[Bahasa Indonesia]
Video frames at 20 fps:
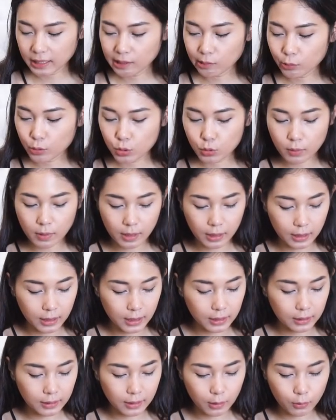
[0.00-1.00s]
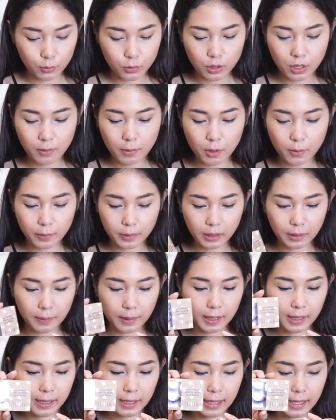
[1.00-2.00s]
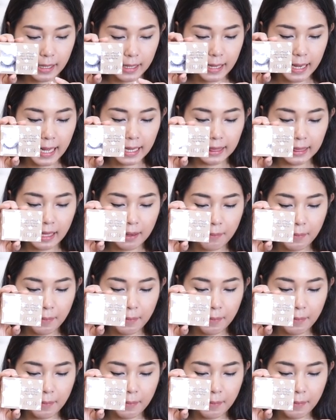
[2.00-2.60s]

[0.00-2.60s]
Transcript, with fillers: ini lucu banget aku juga baru pertama kali lihat